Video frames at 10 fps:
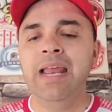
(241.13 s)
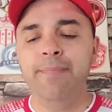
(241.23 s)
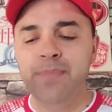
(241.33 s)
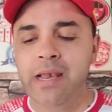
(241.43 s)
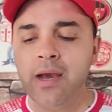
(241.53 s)
ان
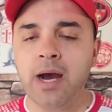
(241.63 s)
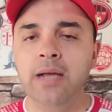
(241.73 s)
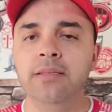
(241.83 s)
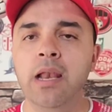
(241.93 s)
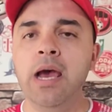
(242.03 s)
اللقاء
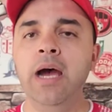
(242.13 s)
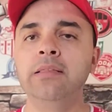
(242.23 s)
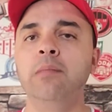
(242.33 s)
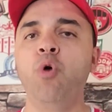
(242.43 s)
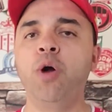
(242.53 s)
ديال الاحد
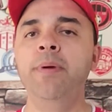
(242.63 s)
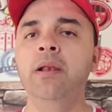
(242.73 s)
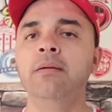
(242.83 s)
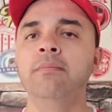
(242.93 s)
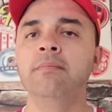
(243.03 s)
المقبل
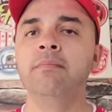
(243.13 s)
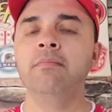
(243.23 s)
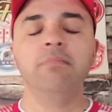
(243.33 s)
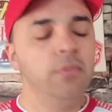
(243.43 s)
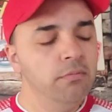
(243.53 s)

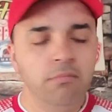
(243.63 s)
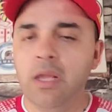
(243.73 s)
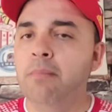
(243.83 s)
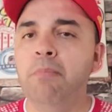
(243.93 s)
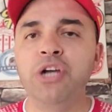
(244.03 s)

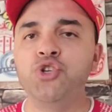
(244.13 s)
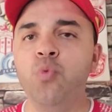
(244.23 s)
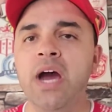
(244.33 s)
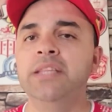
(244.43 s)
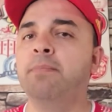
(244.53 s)
ماتش
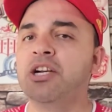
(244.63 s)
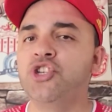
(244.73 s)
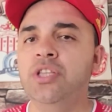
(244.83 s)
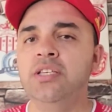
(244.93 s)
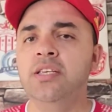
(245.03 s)
واحد ماتش
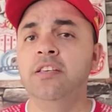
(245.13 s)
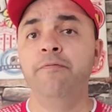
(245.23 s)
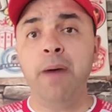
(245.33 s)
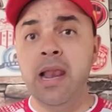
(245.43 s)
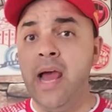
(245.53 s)
ديسيزيف
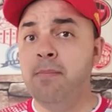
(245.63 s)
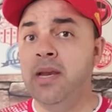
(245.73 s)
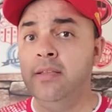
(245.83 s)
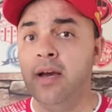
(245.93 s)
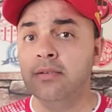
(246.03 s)
بحال العام اللي
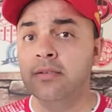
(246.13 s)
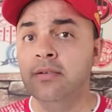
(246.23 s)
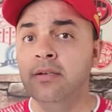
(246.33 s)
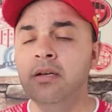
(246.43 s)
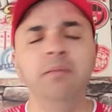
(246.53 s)
داز
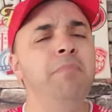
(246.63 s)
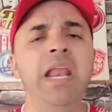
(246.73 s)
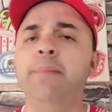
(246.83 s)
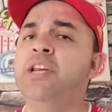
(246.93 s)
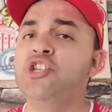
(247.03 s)
ما
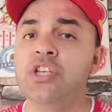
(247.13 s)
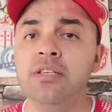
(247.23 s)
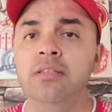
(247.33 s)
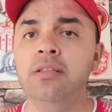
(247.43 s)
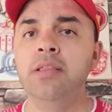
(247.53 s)
لعبناش
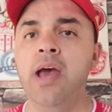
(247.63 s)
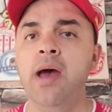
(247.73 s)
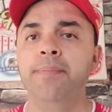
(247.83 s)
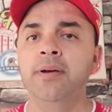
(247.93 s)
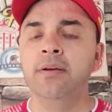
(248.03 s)
سيدي الذهب
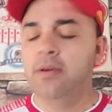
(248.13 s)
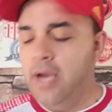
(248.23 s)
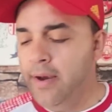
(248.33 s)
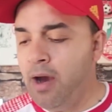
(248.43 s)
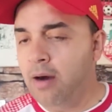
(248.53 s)

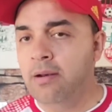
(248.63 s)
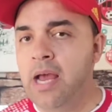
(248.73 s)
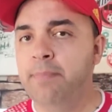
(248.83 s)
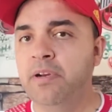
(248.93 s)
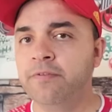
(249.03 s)
حنا
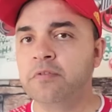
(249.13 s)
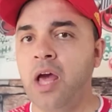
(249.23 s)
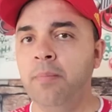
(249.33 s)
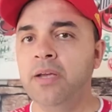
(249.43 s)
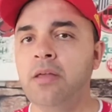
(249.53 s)
لاعبين في الدار
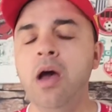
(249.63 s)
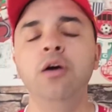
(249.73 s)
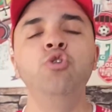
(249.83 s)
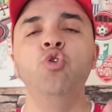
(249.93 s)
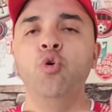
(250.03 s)
البيضاء
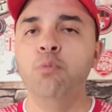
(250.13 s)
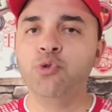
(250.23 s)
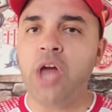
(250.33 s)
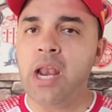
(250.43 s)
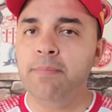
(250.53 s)

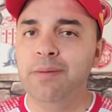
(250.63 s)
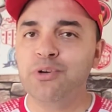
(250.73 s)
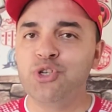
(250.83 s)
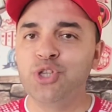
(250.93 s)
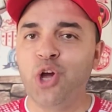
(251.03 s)
ومطالبين
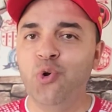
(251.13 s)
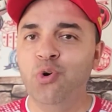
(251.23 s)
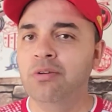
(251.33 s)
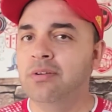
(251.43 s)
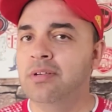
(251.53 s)
باش ندخلوا
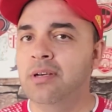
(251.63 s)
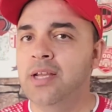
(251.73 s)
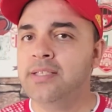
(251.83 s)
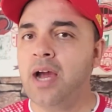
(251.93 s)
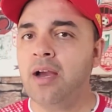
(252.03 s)

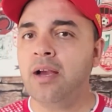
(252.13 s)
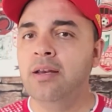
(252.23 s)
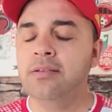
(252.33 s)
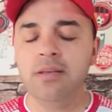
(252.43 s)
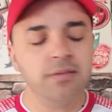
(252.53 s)
لتحقيق
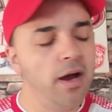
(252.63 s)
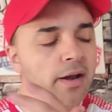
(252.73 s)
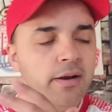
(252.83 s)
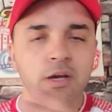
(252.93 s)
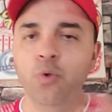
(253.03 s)
الانتصار
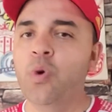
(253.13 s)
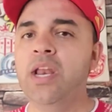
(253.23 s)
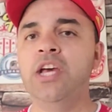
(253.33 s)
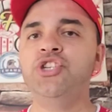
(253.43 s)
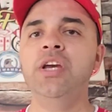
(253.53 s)

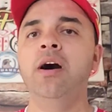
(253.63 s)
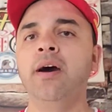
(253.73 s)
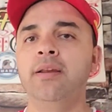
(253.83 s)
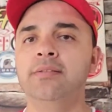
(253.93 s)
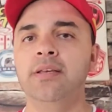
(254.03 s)
ولا شيء غير
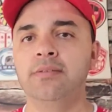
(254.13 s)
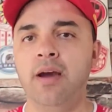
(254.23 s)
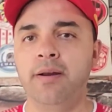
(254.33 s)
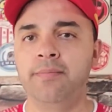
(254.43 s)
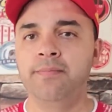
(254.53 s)
الانتصار
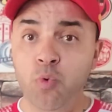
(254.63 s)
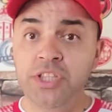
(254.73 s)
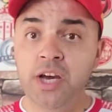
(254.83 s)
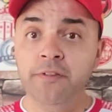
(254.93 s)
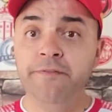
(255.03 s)

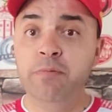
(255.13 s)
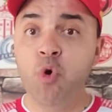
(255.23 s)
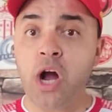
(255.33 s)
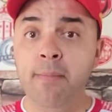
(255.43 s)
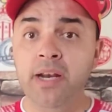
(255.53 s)
الوداد في
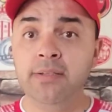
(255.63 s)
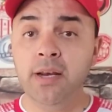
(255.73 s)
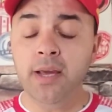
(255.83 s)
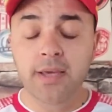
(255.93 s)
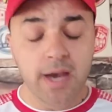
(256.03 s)
مقابلة ديال
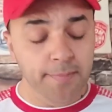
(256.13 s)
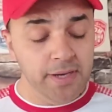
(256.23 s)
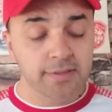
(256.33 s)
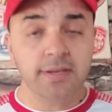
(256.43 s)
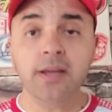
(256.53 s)
الاياب
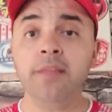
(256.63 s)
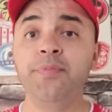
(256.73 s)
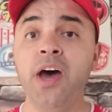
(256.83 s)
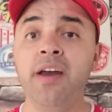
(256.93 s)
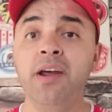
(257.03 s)

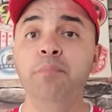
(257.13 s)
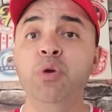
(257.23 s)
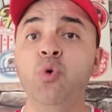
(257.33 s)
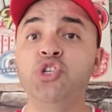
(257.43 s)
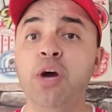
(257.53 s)
سيظهر
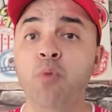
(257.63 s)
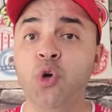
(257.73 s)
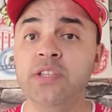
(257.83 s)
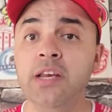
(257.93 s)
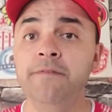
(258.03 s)
بوجه
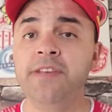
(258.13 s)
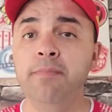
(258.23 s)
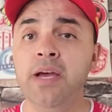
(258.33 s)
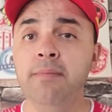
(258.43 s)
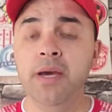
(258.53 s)
مختلف
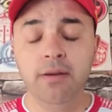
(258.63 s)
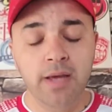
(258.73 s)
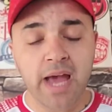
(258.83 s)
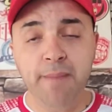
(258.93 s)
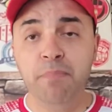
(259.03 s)
تماما
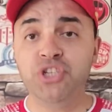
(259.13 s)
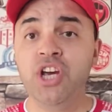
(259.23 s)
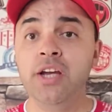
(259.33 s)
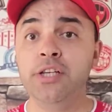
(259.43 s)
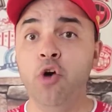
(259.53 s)
عما
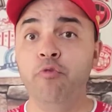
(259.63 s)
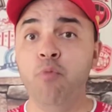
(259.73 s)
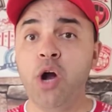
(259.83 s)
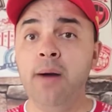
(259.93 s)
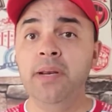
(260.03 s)
شاهدناه في
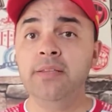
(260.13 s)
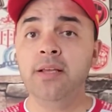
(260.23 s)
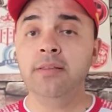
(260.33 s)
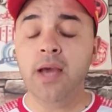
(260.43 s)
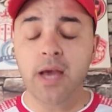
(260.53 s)
مقابلة
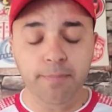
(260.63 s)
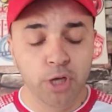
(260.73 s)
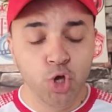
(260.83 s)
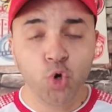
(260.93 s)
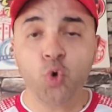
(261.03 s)
ديال الذهاب
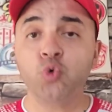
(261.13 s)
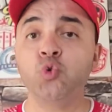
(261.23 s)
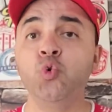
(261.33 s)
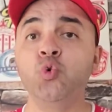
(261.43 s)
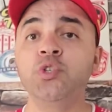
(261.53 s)

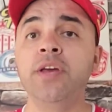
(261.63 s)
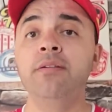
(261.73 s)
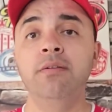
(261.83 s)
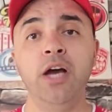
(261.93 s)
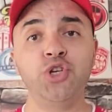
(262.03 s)
خصوصا
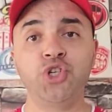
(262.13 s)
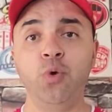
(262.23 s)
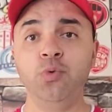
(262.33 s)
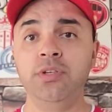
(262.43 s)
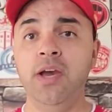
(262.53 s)

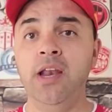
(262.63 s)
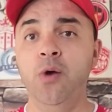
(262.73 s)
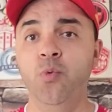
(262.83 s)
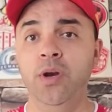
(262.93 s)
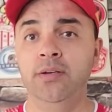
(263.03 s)
الشوط
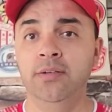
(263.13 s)
الأول